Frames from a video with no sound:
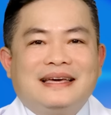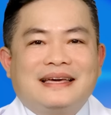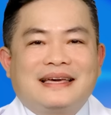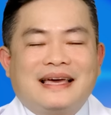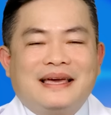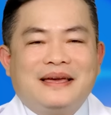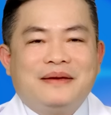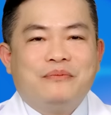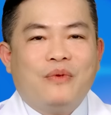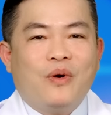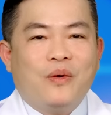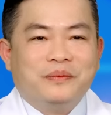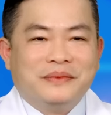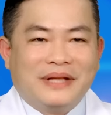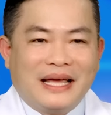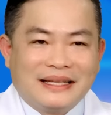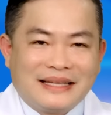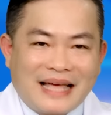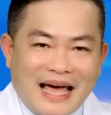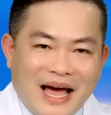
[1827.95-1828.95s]
cái môn
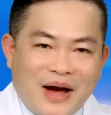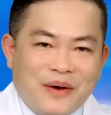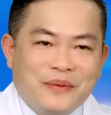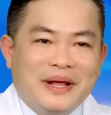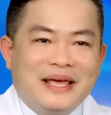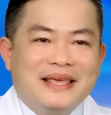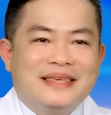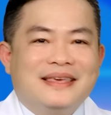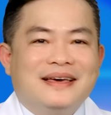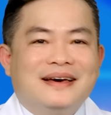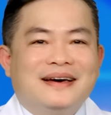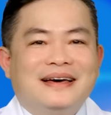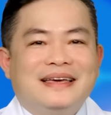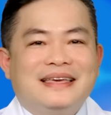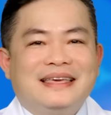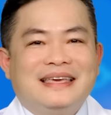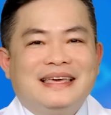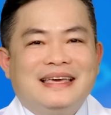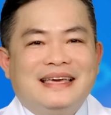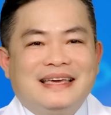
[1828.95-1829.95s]
thể thao để
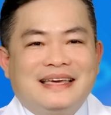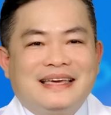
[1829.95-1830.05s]
chơi,